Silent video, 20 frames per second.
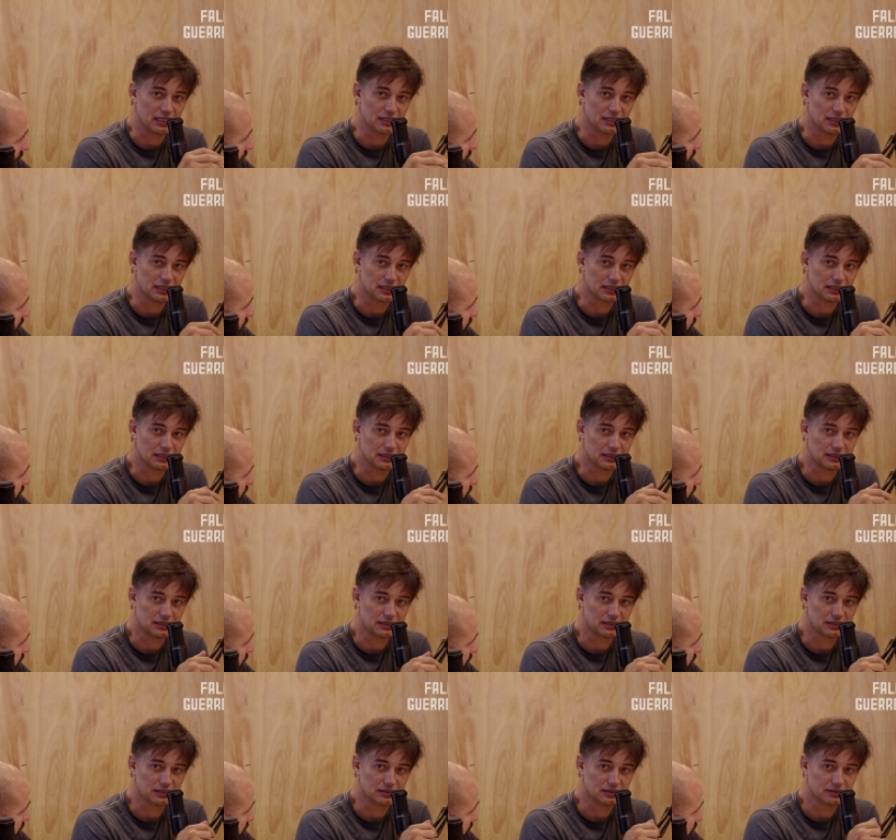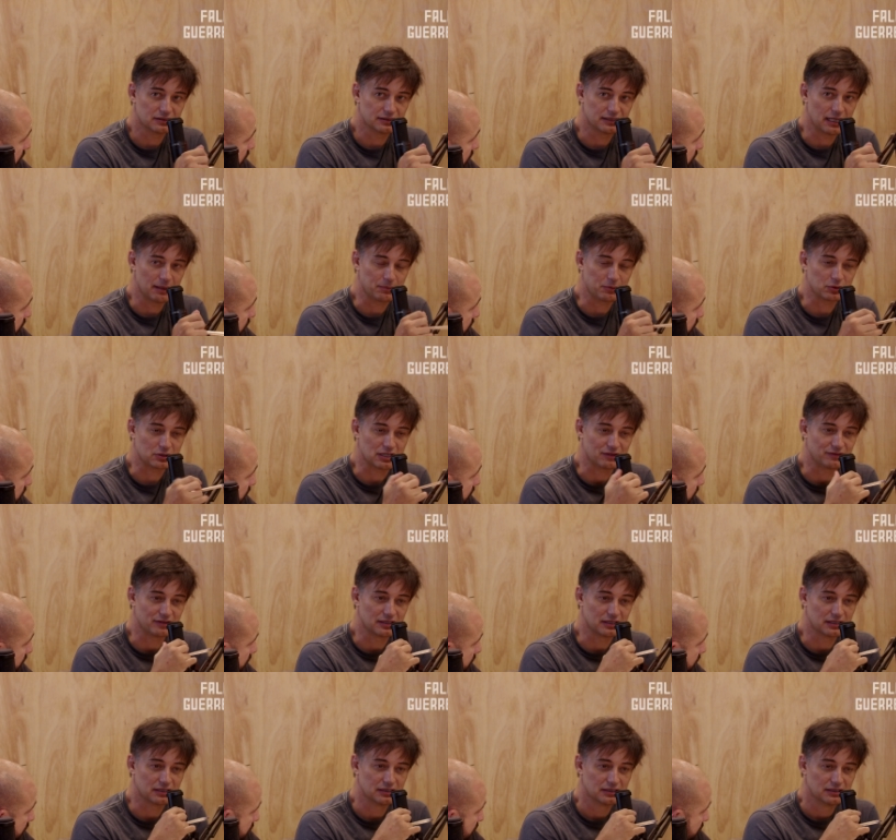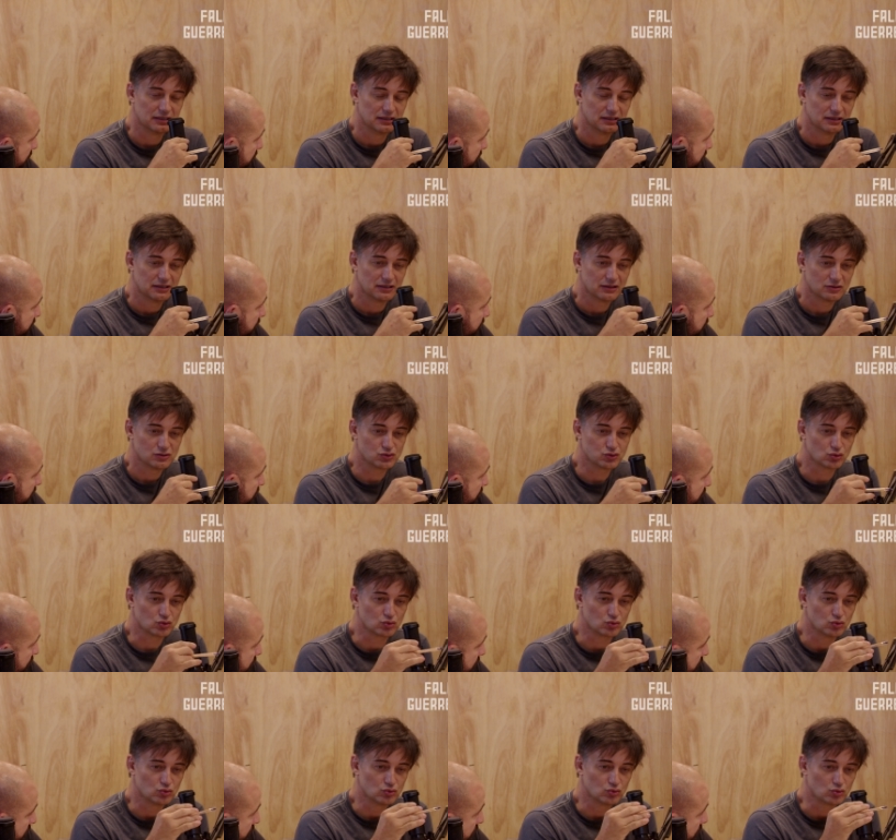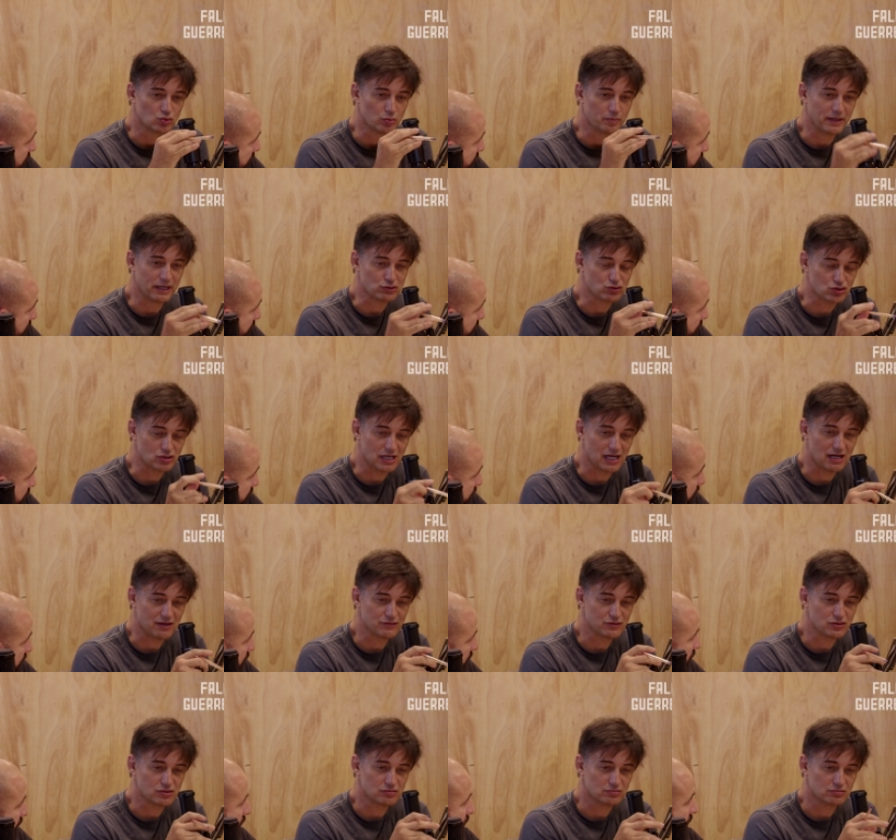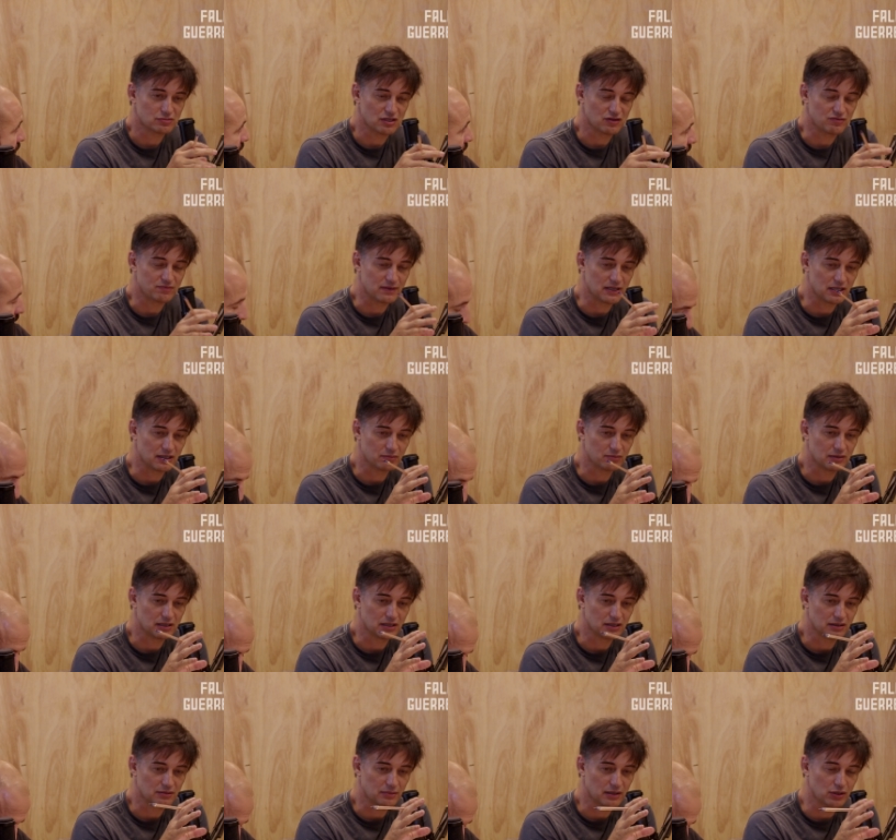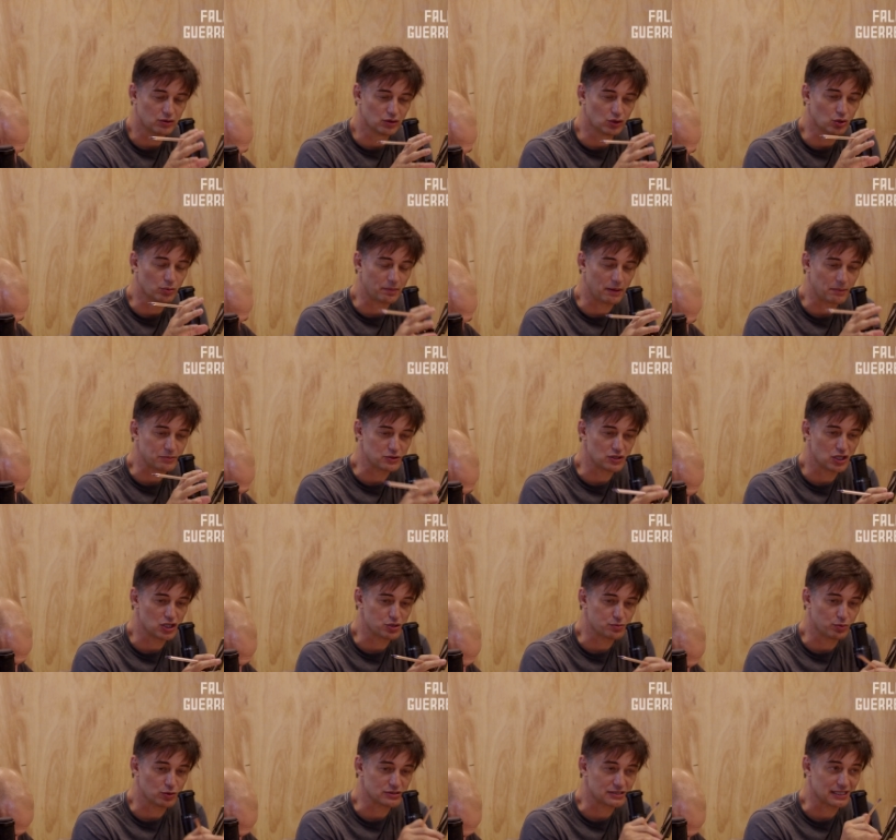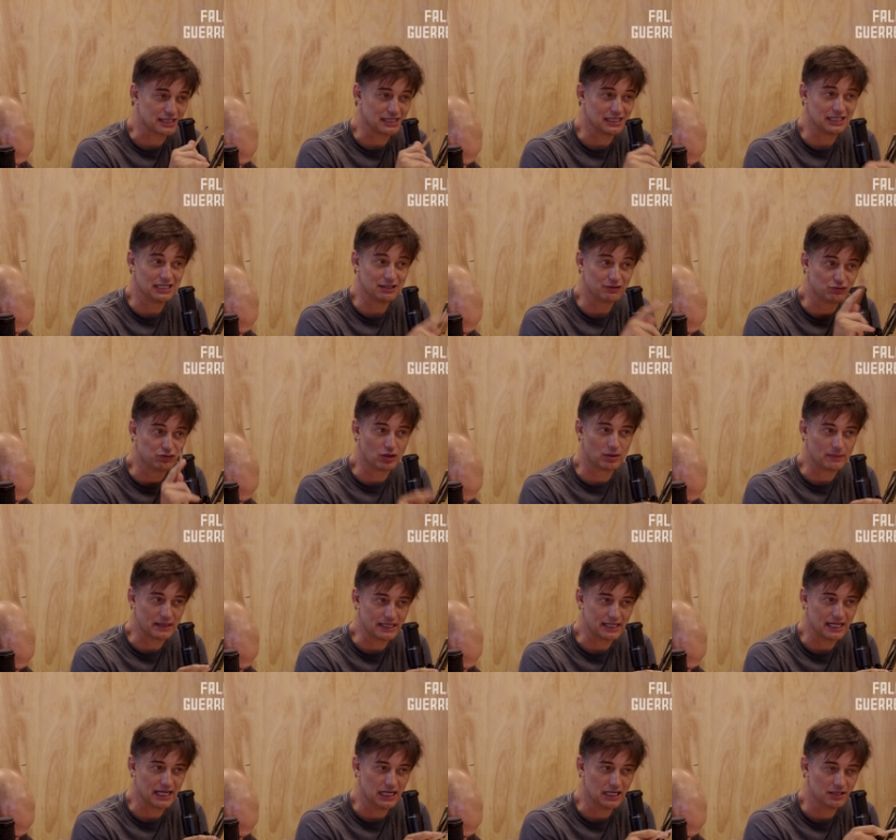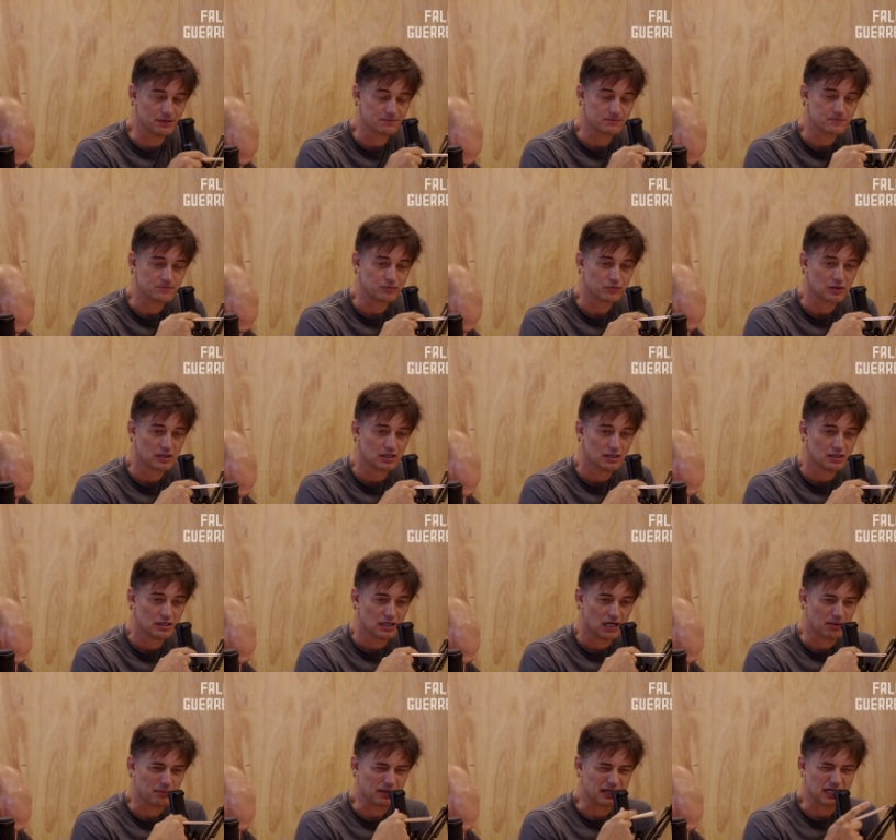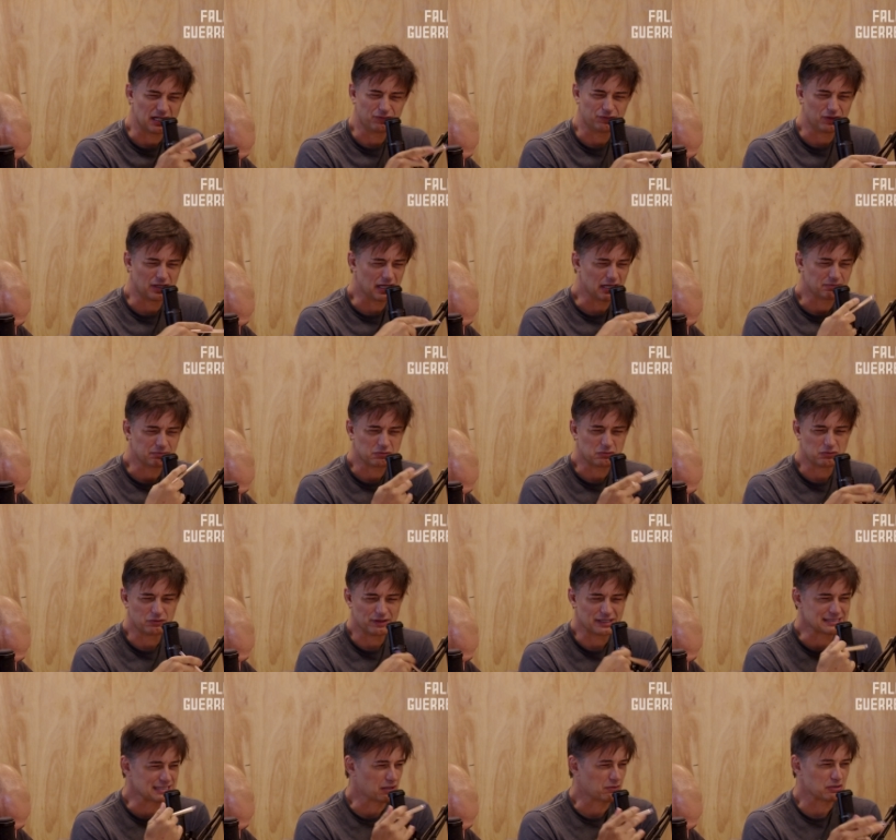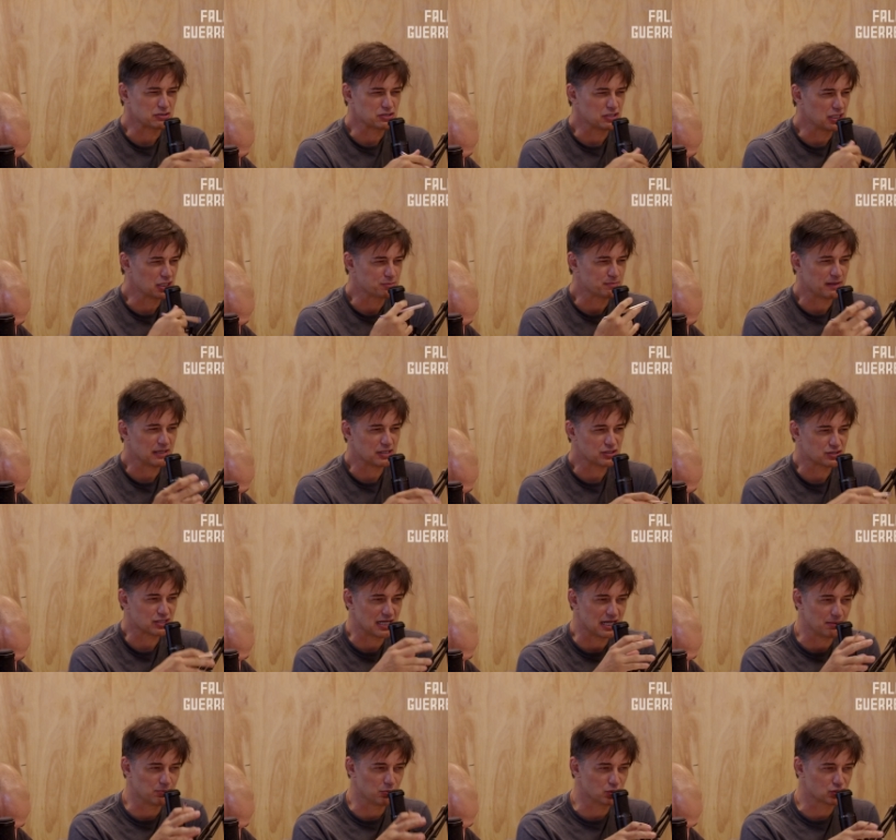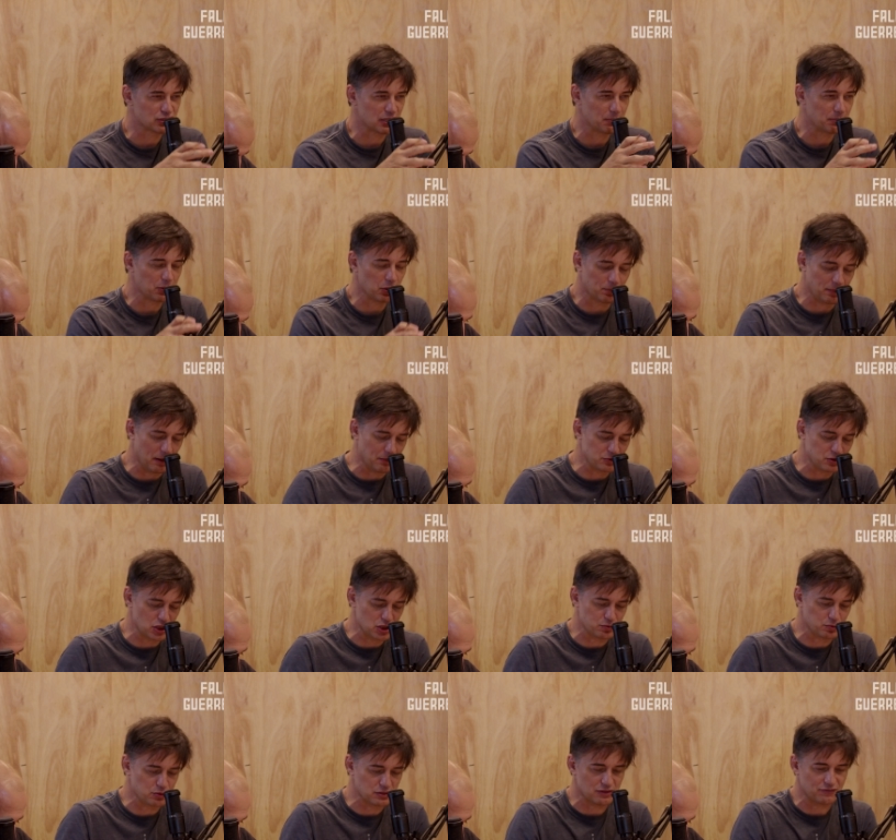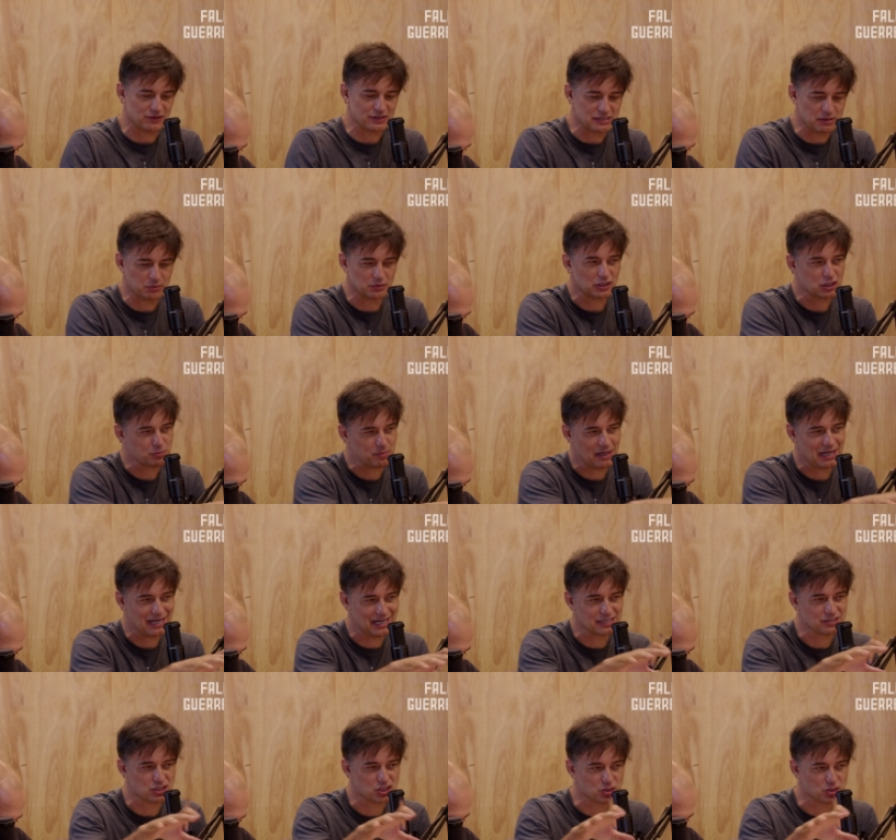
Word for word: ela, na época eu estava junto com, com o Beto Chaves, teve uma, uma, uma, reunião no Papo de Responsa que ele levou a Marielle. A Marielle foi lá conversar com a gente, palestrar, mostrar, porque o Papo de Responsa fazia muitas palestras